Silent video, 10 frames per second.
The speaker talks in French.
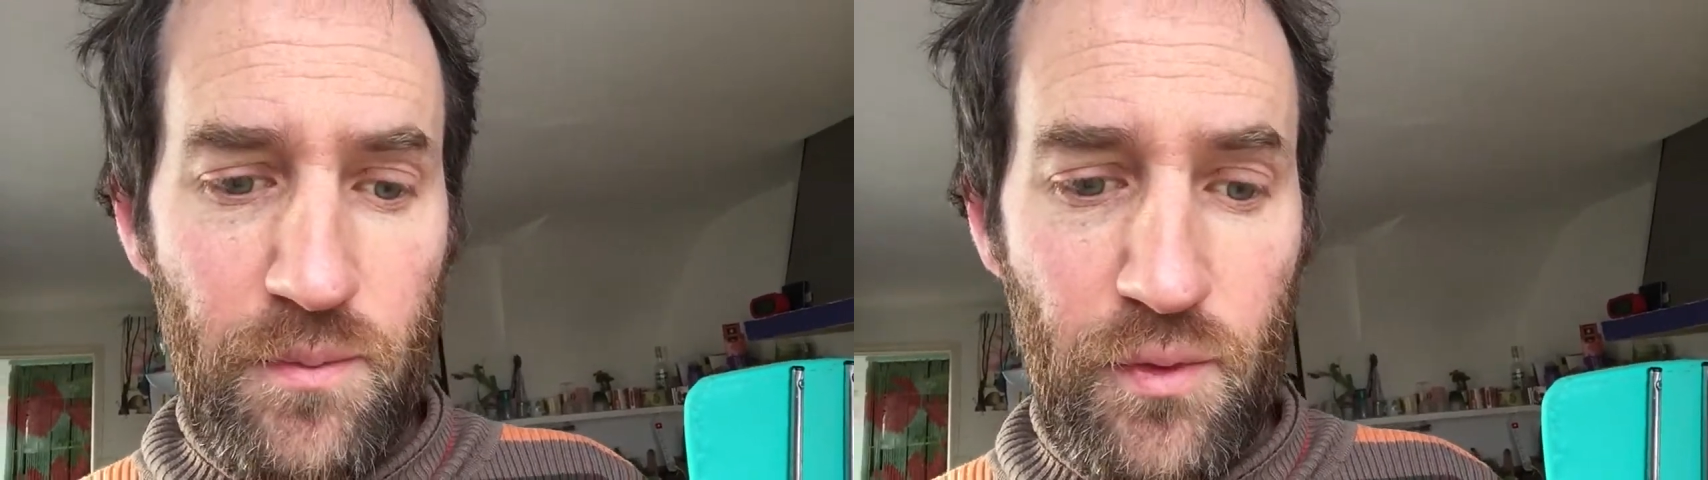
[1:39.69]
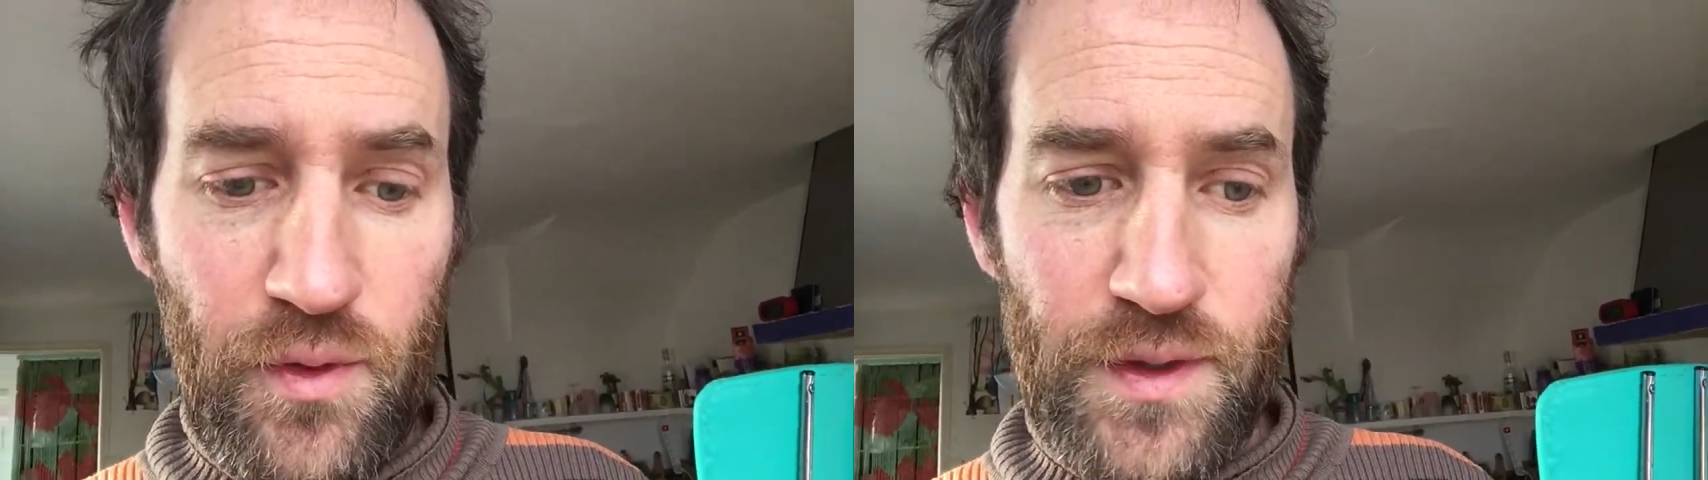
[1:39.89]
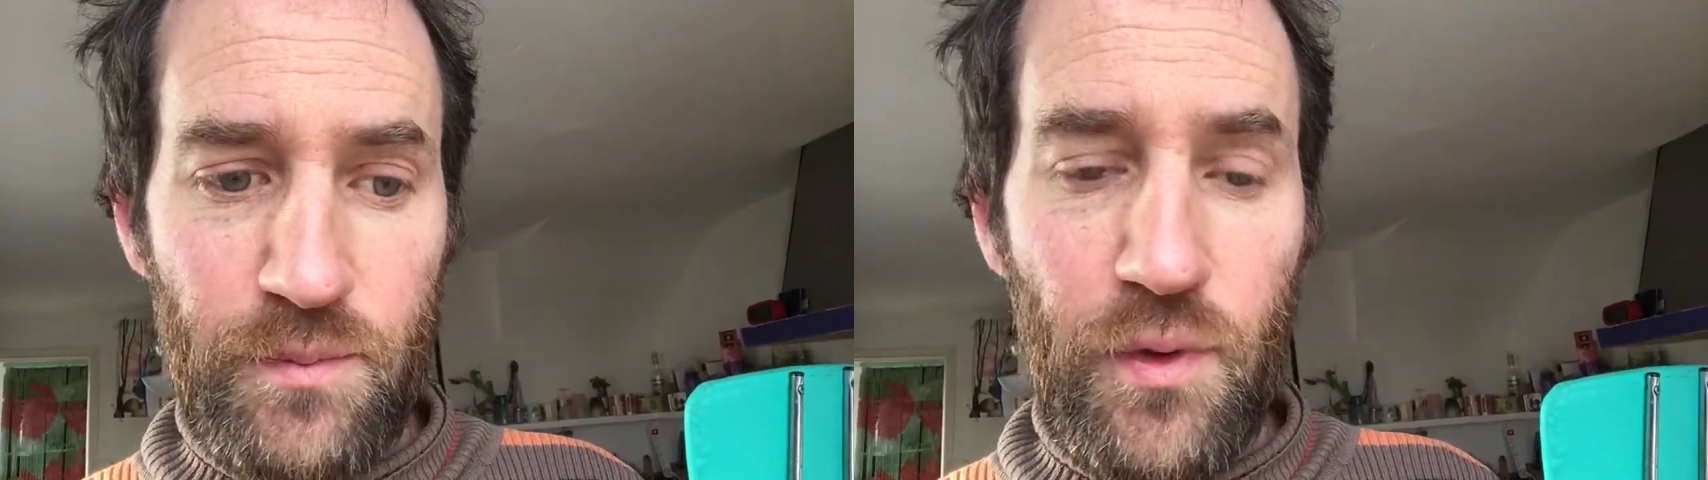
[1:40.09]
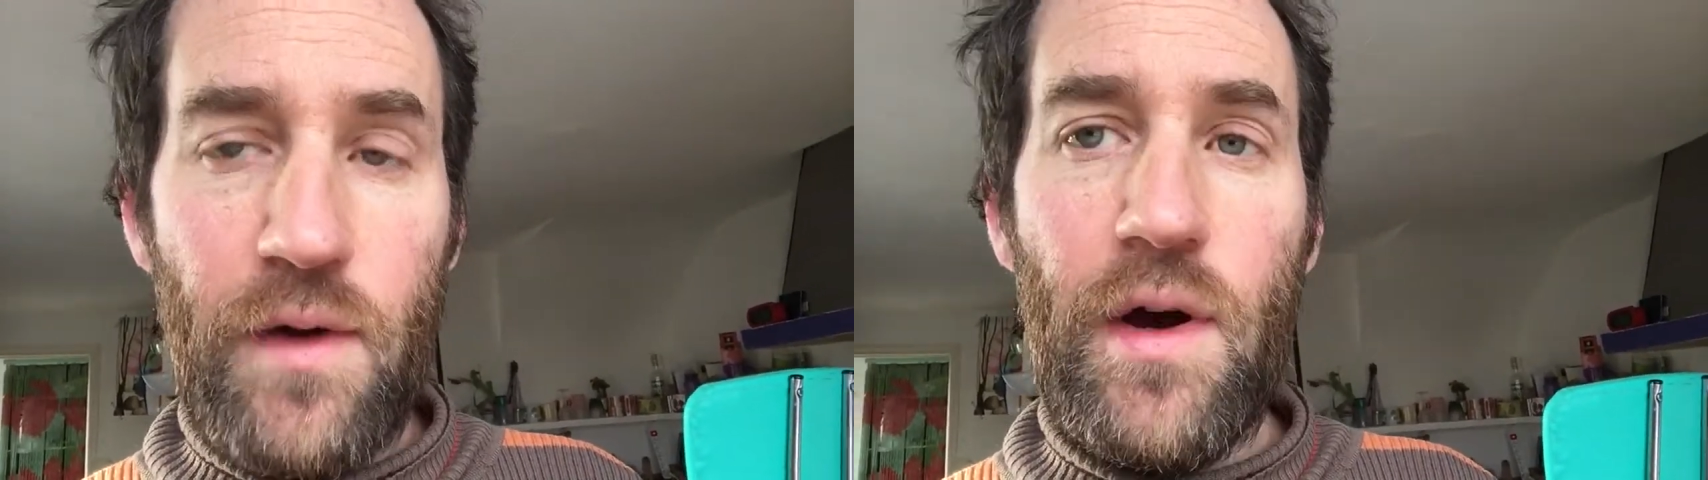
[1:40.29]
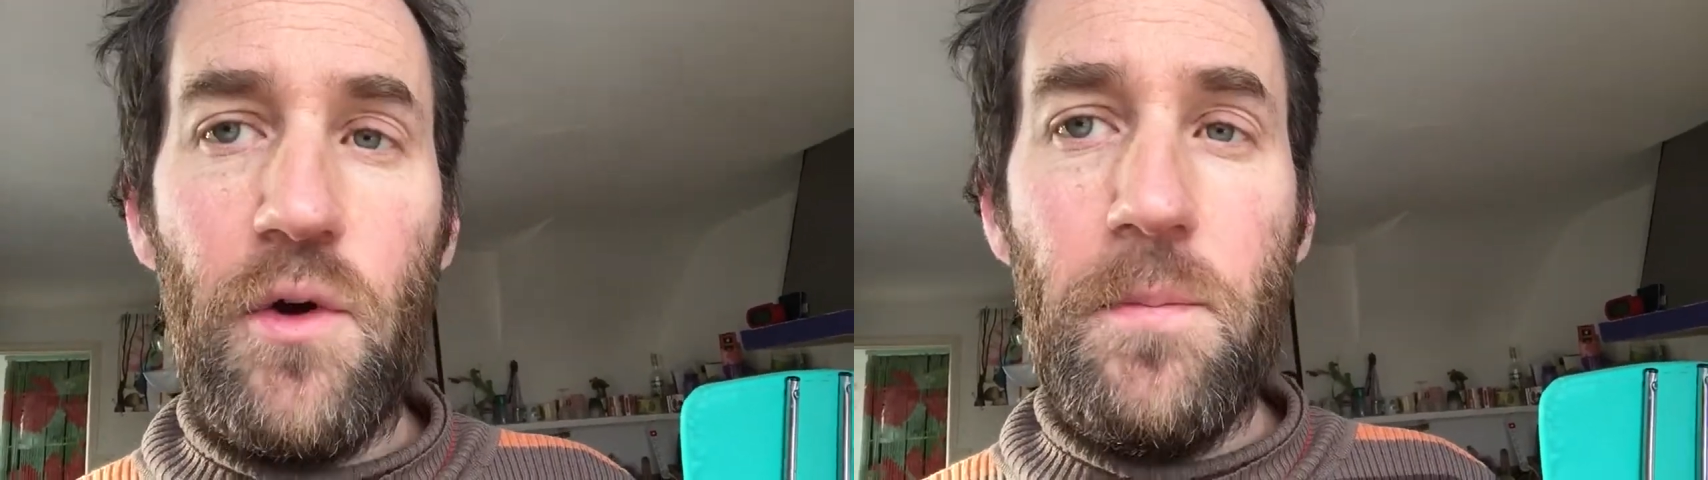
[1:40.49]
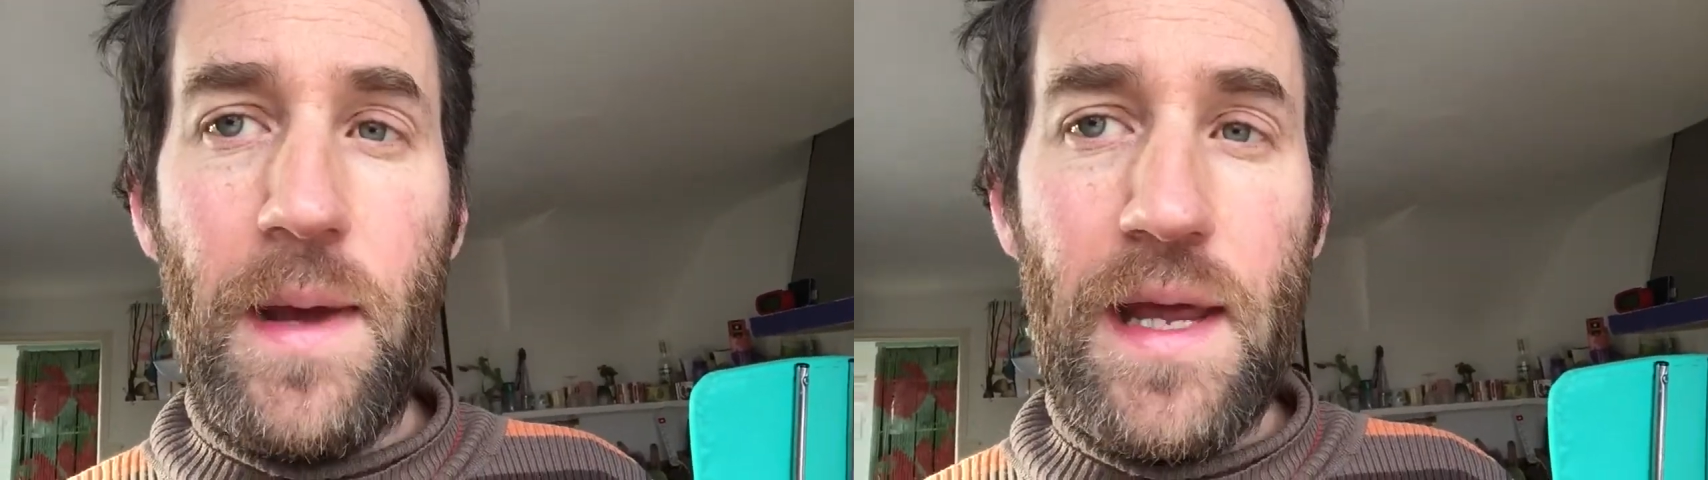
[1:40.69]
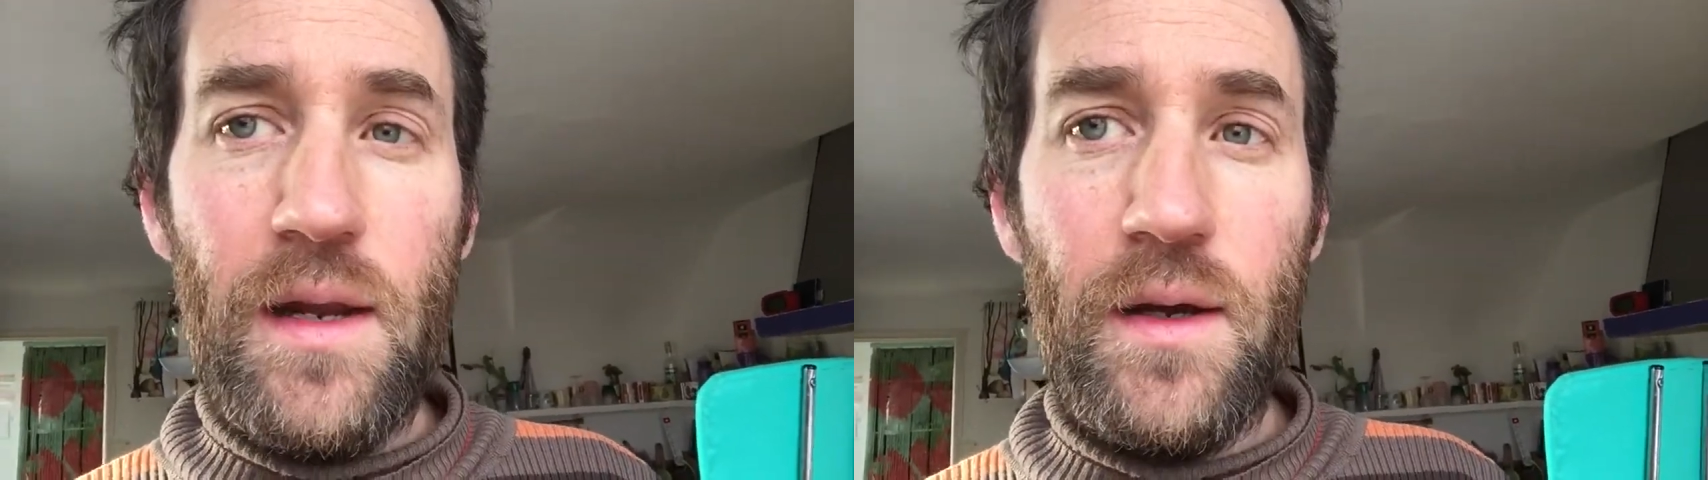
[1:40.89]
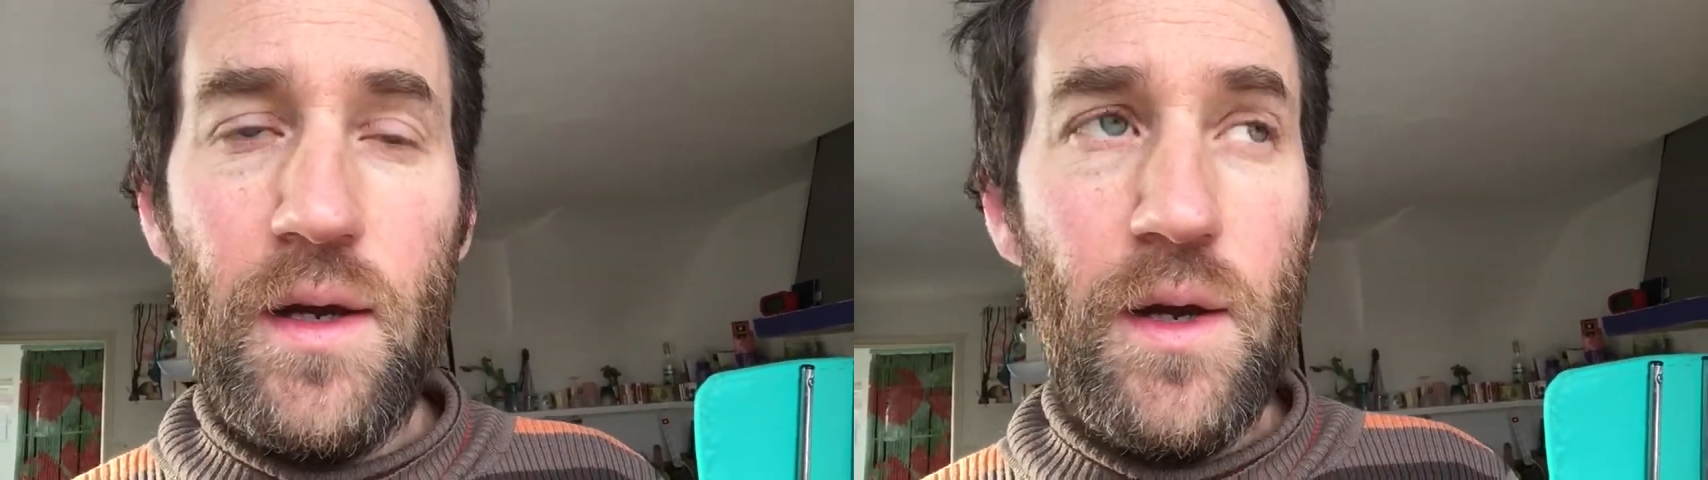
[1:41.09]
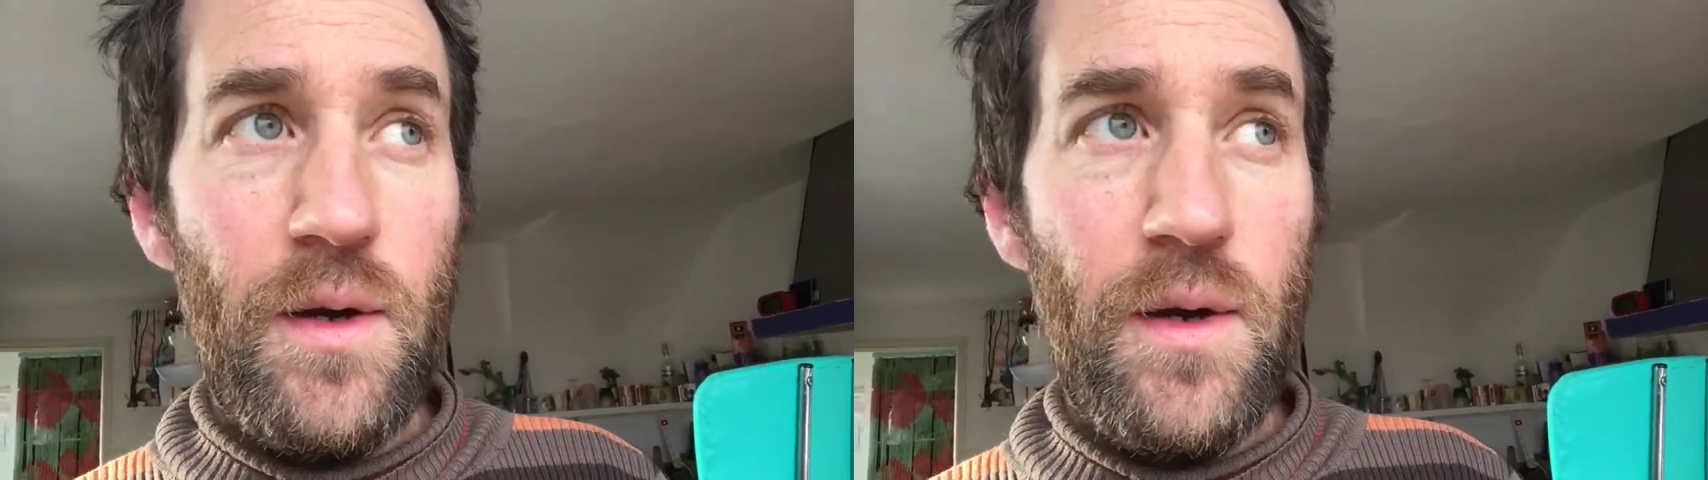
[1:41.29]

pour, pour avoir le mail